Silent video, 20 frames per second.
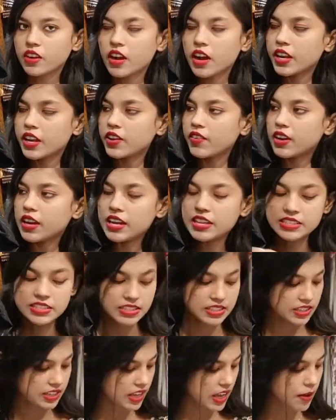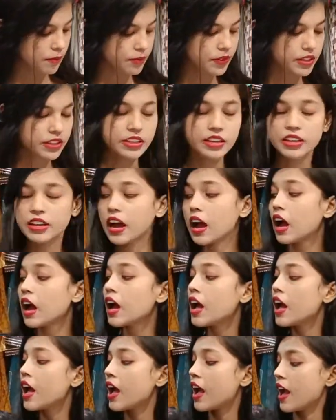वर्क आने वाला है जैसे कि आपने देखा
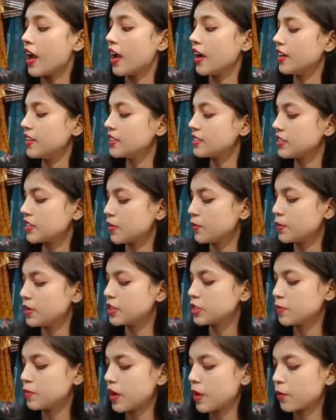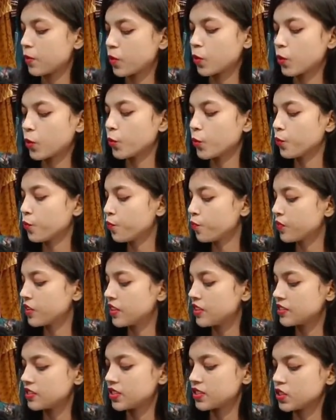एंड इसके बीच में आपको
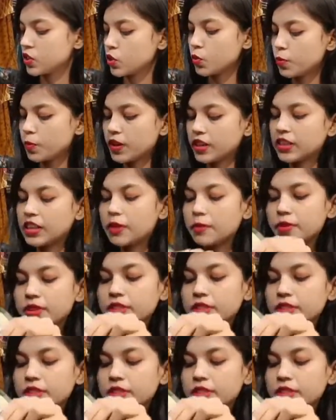इस तरह से दुपट्टा